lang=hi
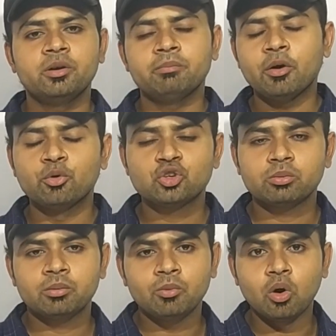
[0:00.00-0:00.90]
मैं हूं
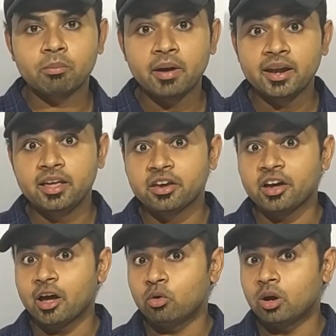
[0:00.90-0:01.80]
शिवम और मैं लेके
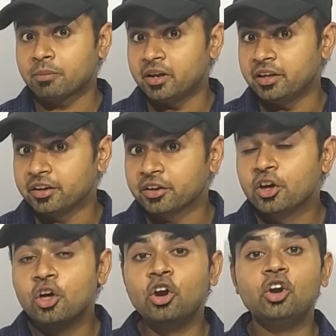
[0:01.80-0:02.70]
आया हूं आपके लिए
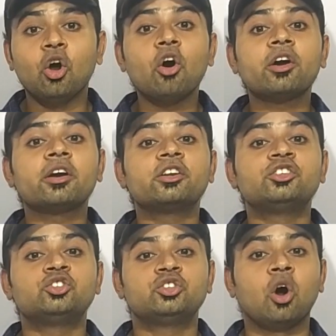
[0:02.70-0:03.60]
लॉक
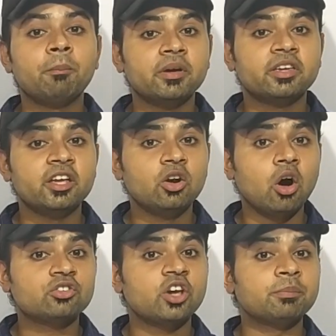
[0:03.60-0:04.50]
टॉपिक की
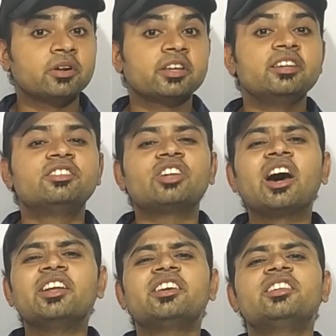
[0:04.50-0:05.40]
लॉक चैप्टर की
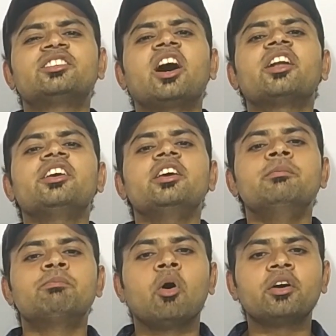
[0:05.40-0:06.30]
सारी की सारी
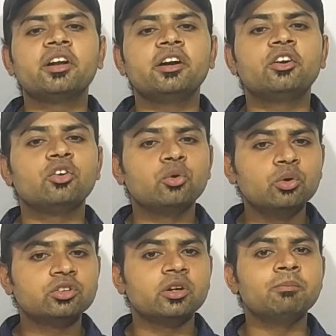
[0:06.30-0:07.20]
इंपॉर्टेंट
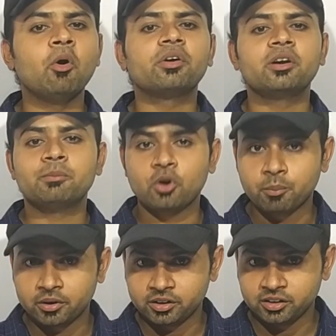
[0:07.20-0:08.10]
रूल्स इंपॉर्टेंट
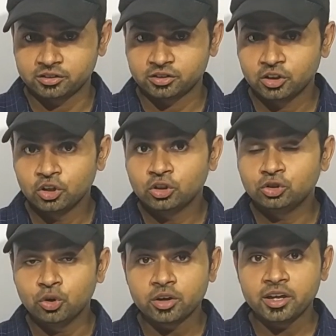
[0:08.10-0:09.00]
प्रॉपर्टीज
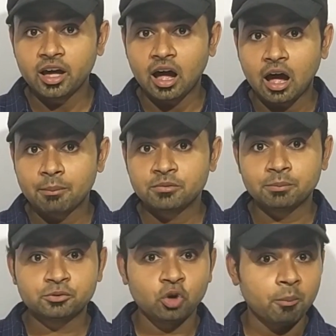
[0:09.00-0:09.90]
जो कि आप
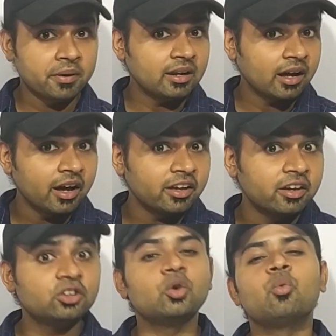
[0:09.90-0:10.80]
जब टॉपिक लगाएंगे
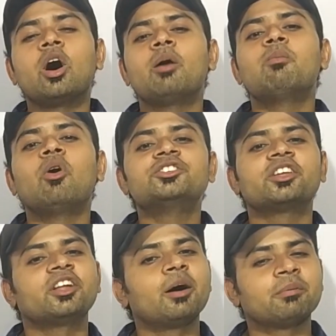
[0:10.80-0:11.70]
तो वहां बहुत
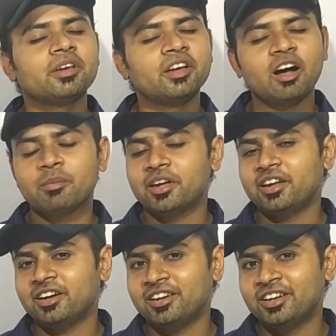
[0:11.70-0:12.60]
ज्यादा आपके काम
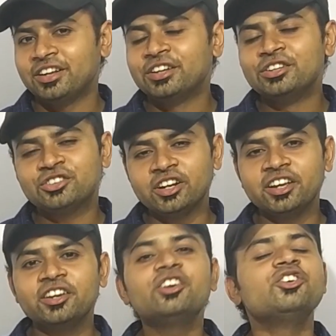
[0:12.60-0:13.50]
है
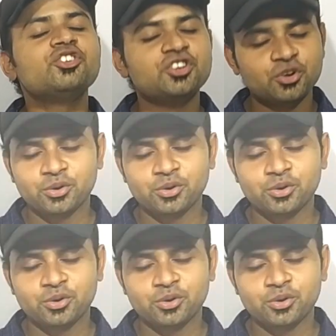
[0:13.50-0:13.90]
चलिए शुरू